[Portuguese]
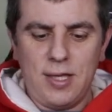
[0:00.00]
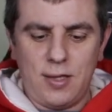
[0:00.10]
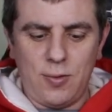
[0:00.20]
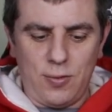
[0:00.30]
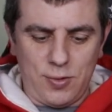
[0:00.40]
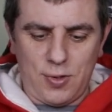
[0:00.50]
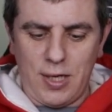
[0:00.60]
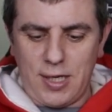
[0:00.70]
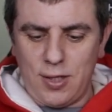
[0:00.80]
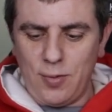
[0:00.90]
Então, o
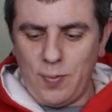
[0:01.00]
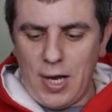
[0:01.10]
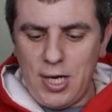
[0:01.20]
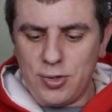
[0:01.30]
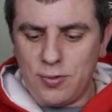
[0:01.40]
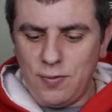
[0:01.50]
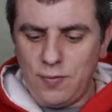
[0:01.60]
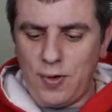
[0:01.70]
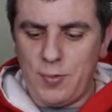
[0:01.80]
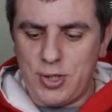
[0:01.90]
console aqui no plástico,
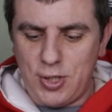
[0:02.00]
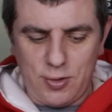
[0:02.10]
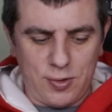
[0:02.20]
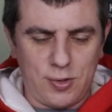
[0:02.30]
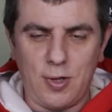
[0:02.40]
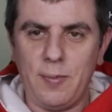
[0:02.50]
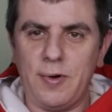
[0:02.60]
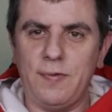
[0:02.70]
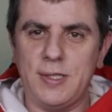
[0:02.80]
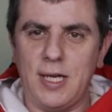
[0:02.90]
foi mexido só
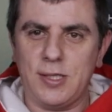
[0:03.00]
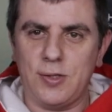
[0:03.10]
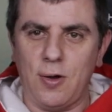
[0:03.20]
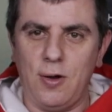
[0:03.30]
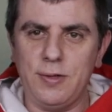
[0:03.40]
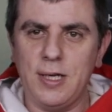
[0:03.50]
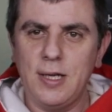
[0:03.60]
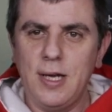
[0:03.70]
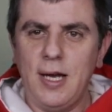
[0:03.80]
para fazer a solda.